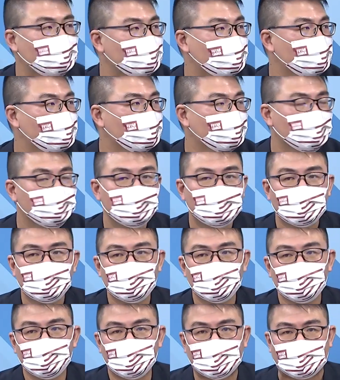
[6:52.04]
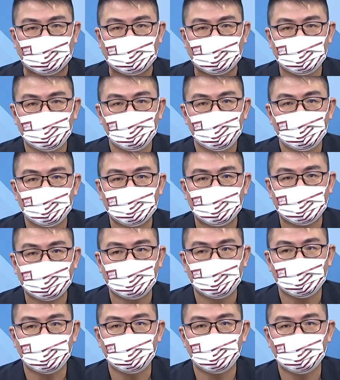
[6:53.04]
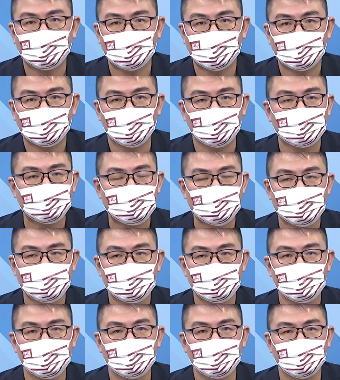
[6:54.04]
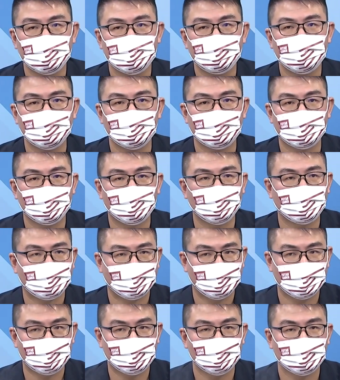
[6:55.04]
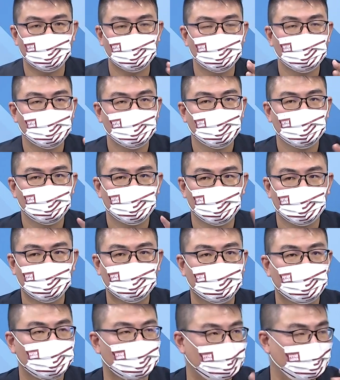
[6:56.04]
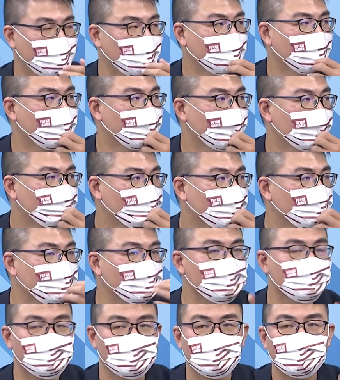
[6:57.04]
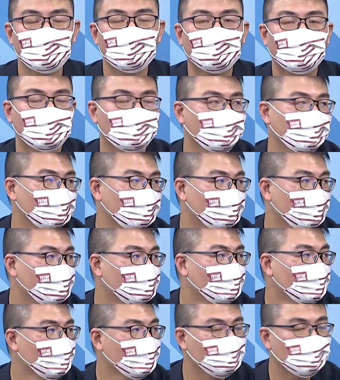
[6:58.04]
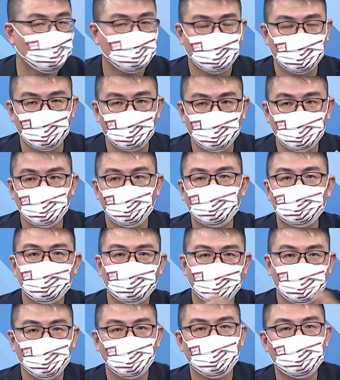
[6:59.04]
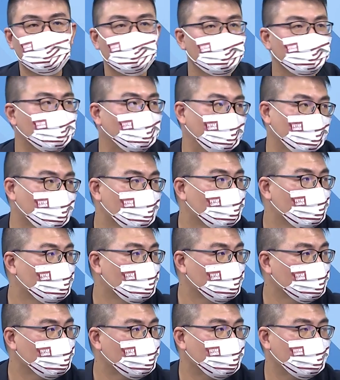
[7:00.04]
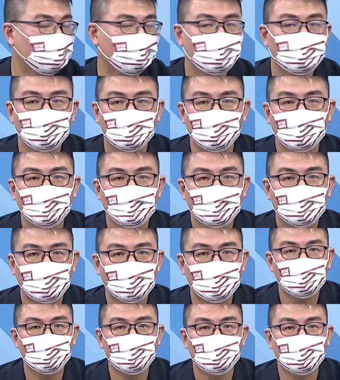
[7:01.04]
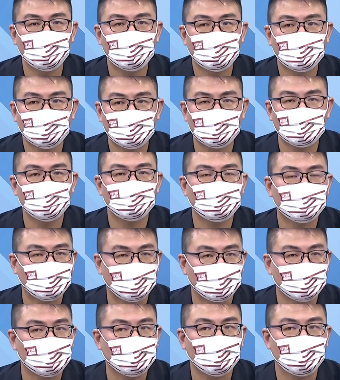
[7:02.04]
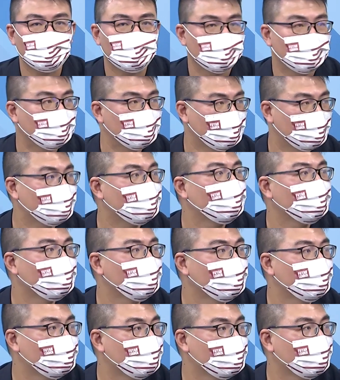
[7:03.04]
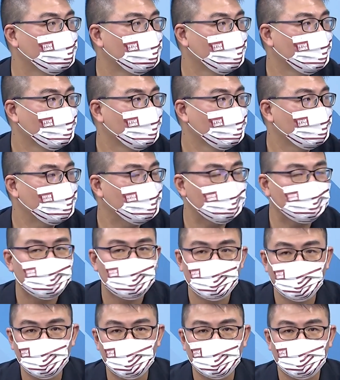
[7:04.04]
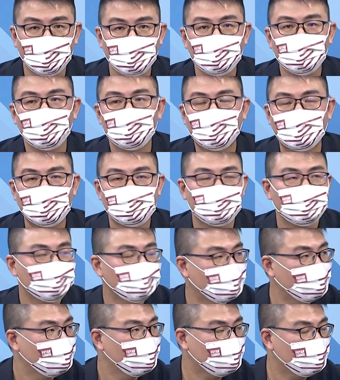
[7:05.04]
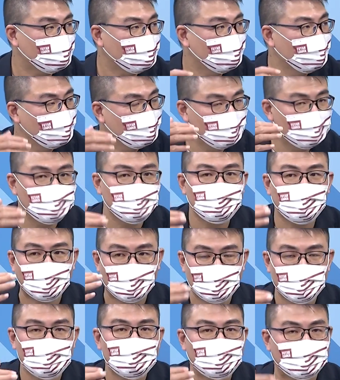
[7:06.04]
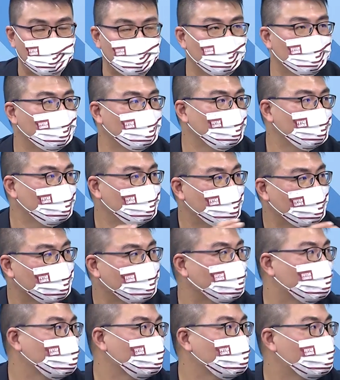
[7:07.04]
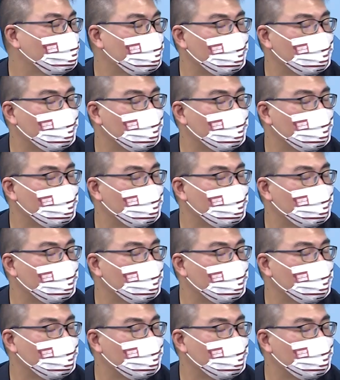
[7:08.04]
记哦，现在是华航，其实它相对公司经营比较碰到一个所谓的转捩点，就疫情这两年哦，对很多的国际的航空公司来讲，他都会更强调所谓的 CP 值。那如果空中巴士，哎，一买一架波音的这个七